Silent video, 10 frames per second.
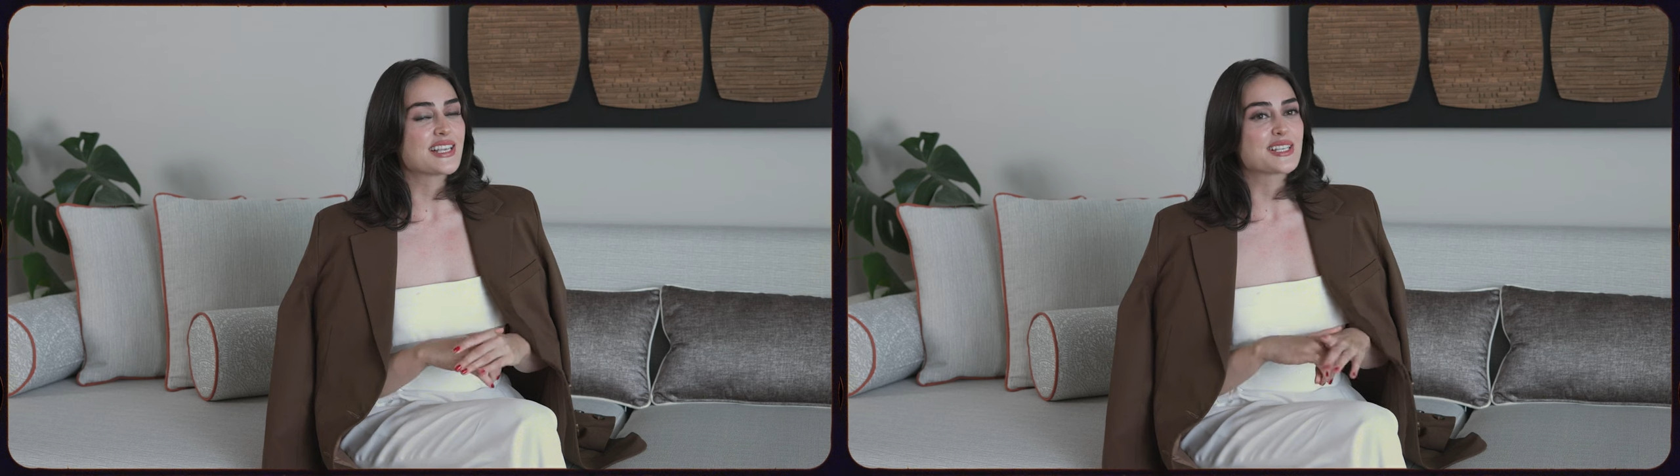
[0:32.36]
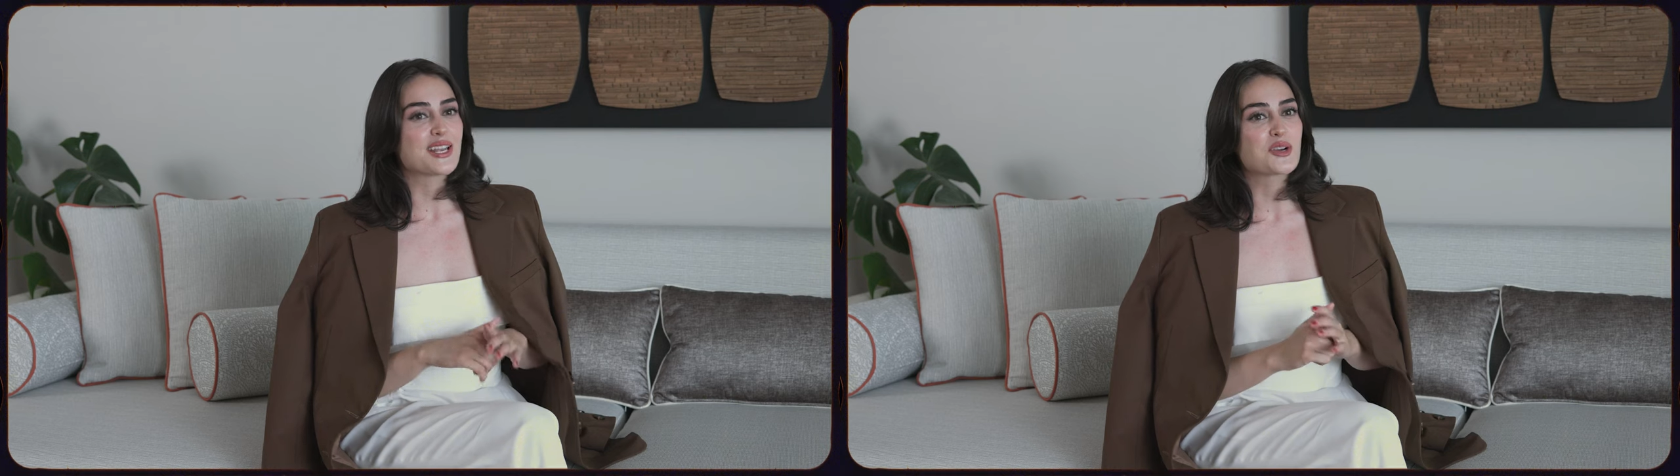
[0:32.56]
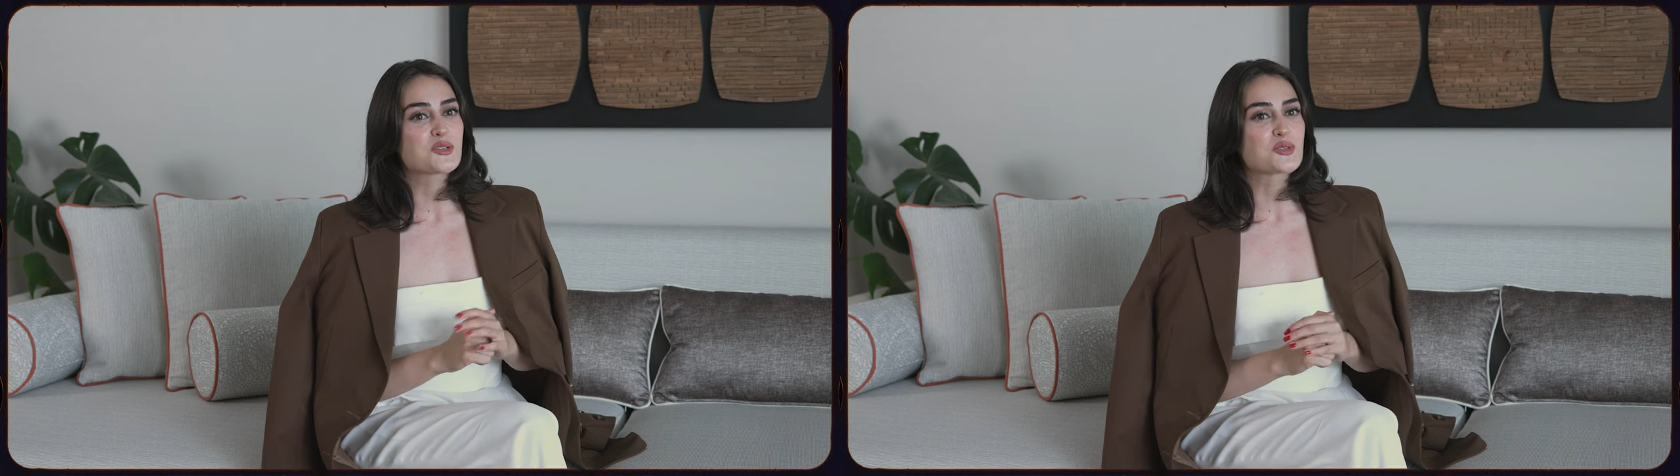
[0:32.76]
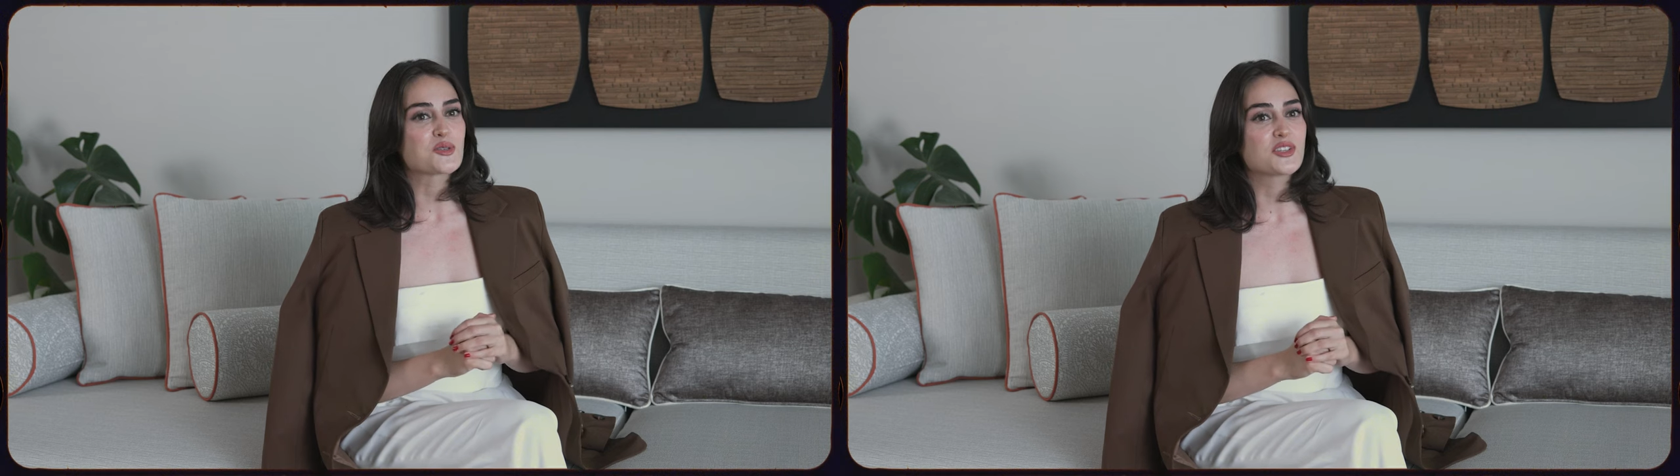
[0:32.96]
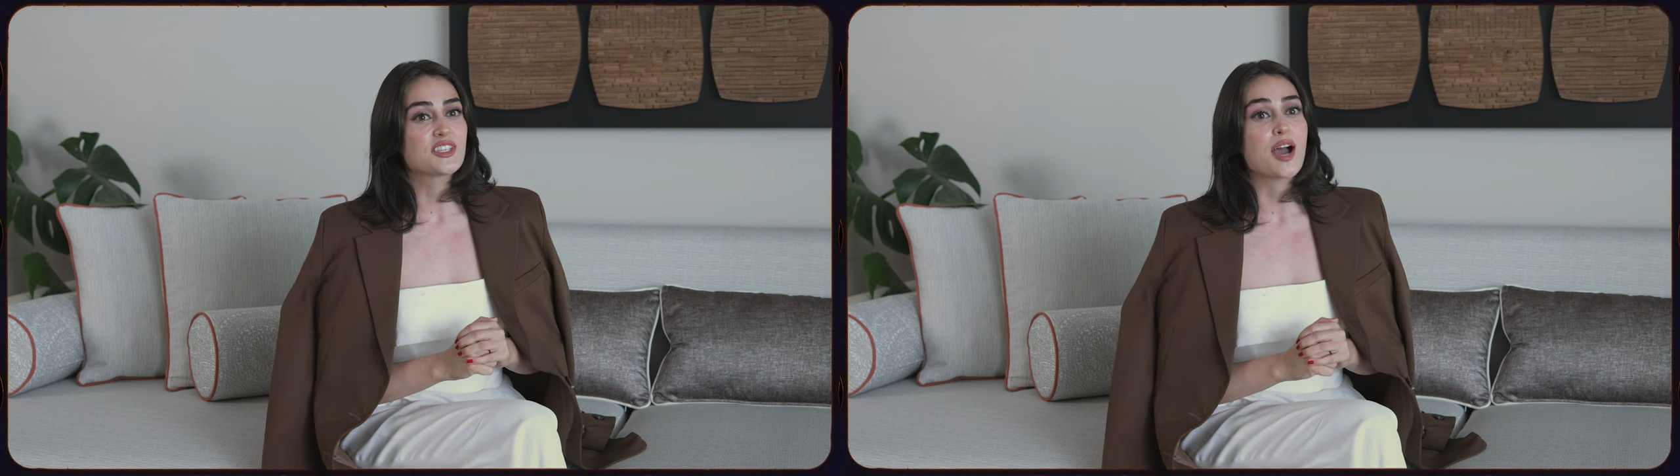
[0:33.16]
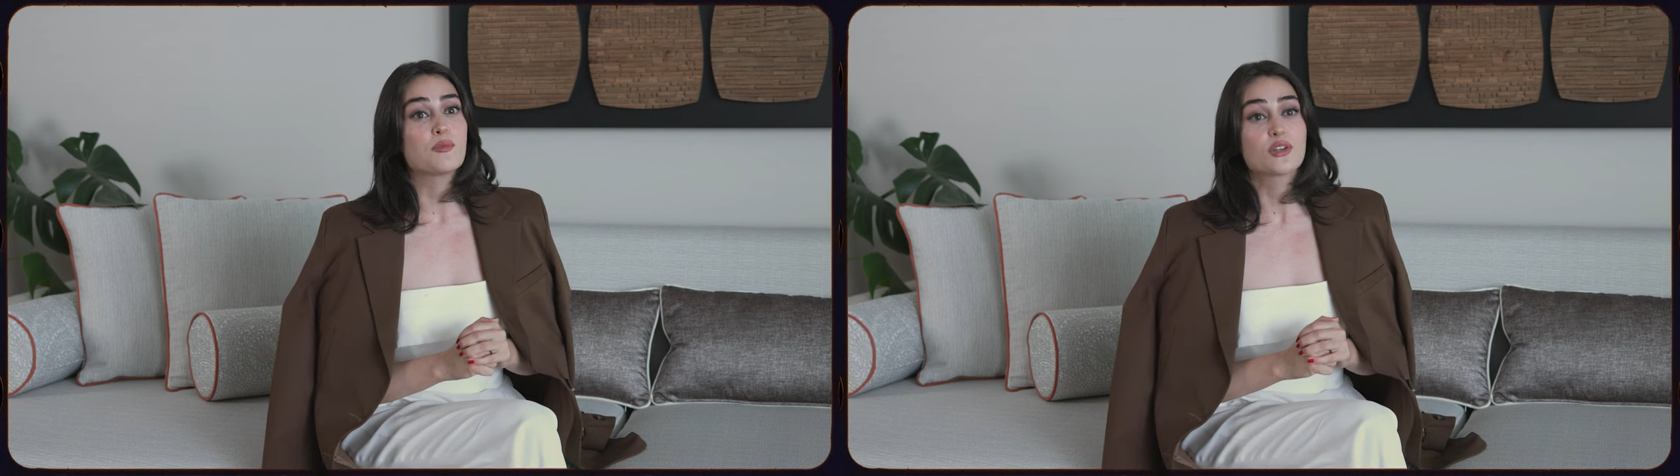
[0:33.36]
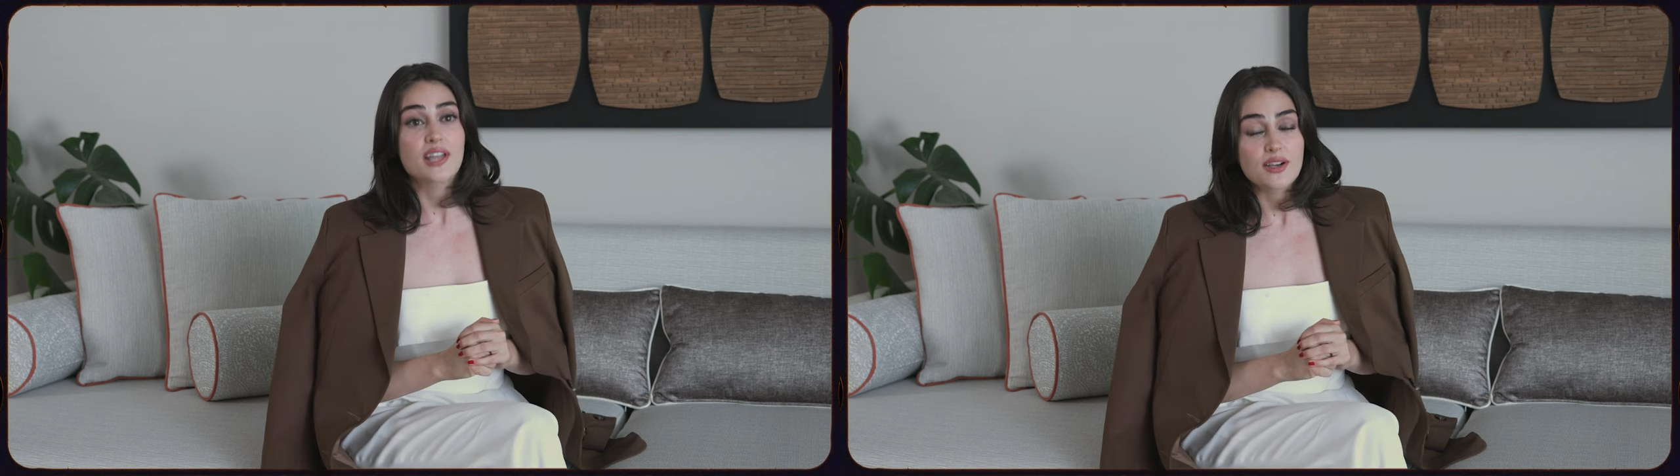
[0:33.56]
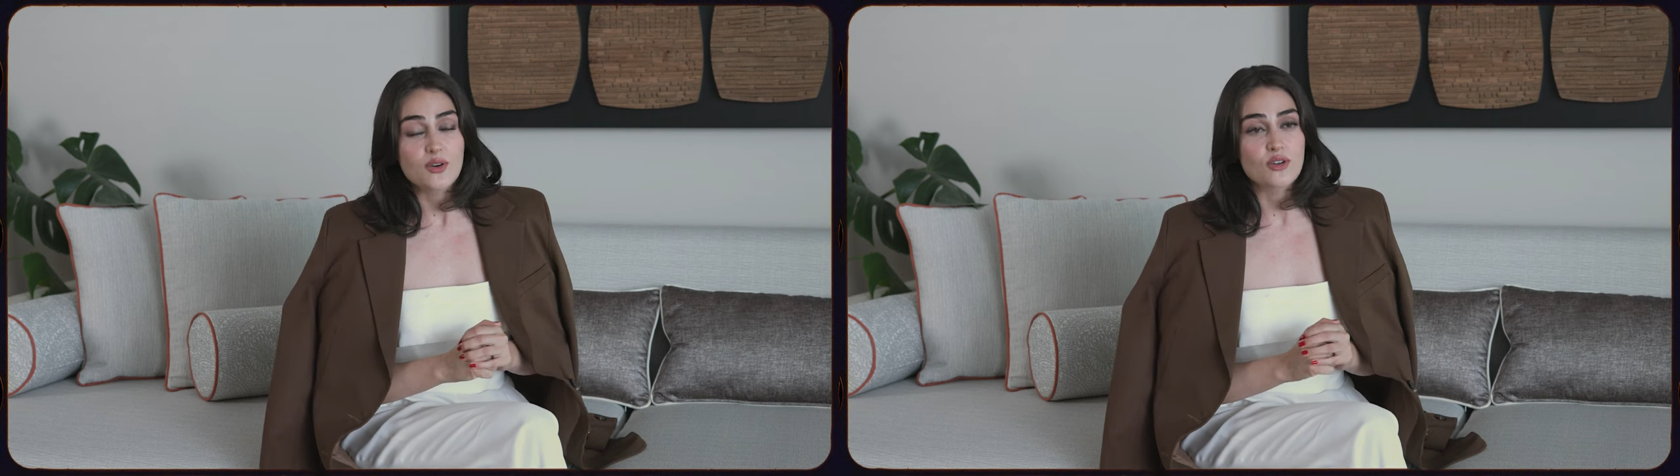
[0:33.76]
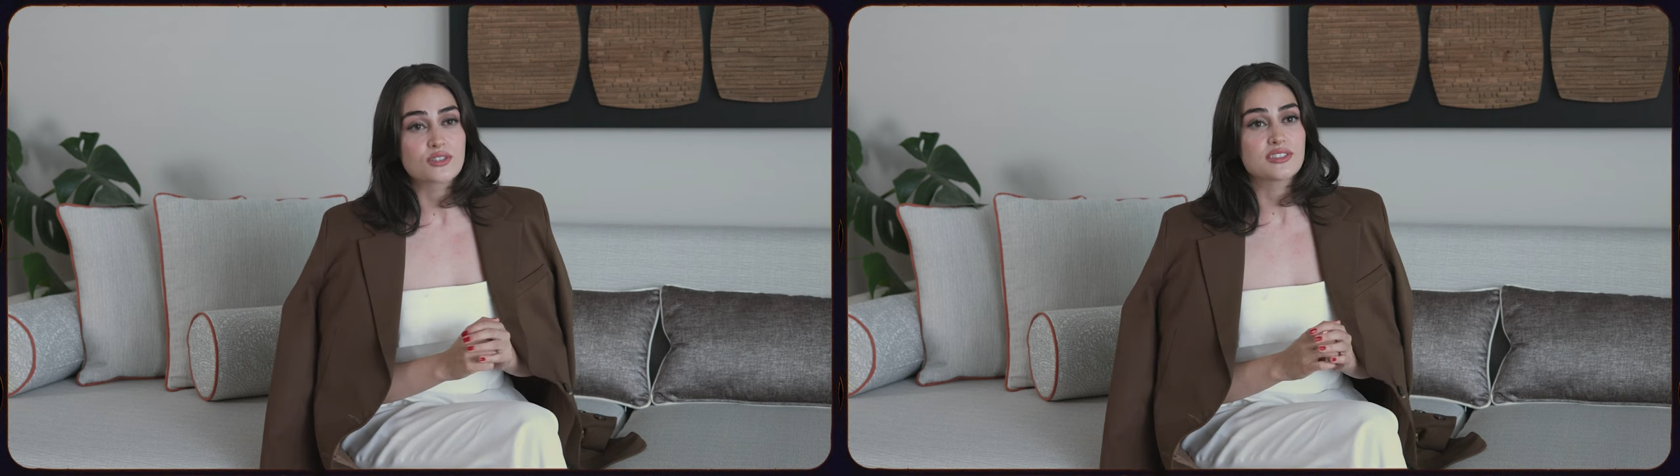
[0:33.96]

Sezen Aksu, Kamuran Akkor,